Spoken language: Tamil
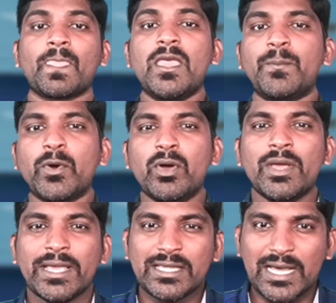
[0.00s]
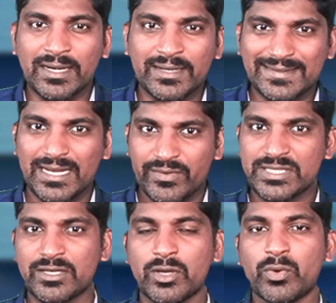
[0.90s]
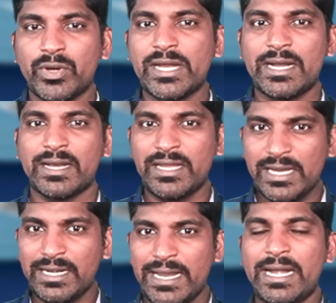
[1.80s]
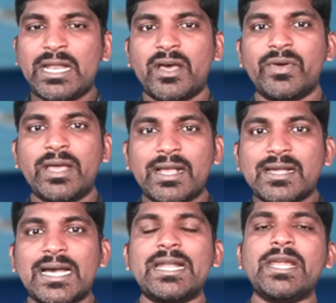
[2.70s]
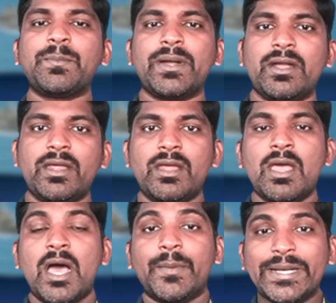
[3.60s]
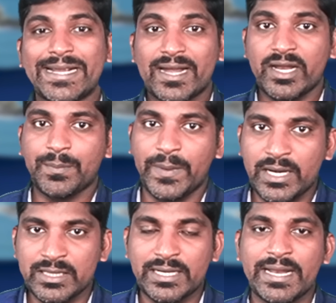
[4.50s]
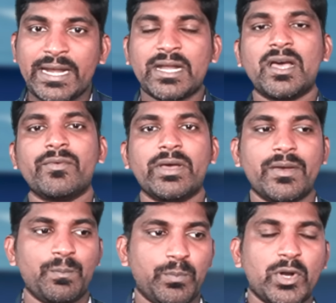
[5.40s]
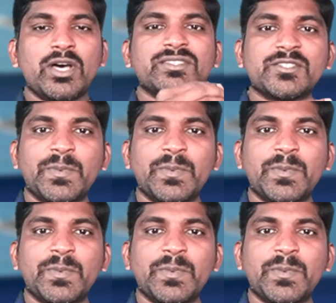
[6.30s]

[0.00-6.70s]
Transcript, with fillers: இப்போ இந்த அண்டர்சியில் வச்சுருக்கக்கூடிய நிறைய டேட்டாவை கலெக்ட் பண்ணி அப்படி கலெக்ட் பண்ண அந்த டேட்டாவை ப்ராசஸ்